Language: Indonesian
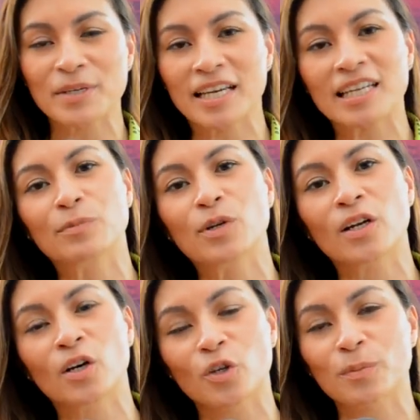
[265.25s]
juga TS
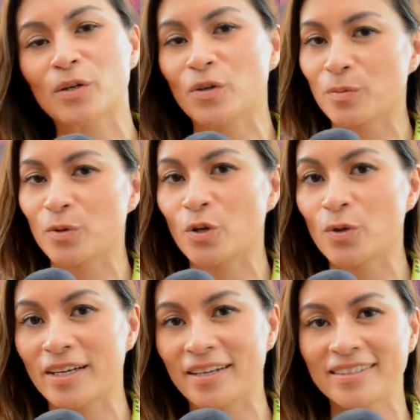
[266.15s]
Media di bulan Oktober
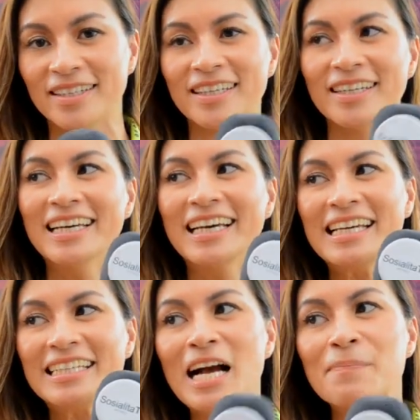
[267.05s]
2022 ini jadi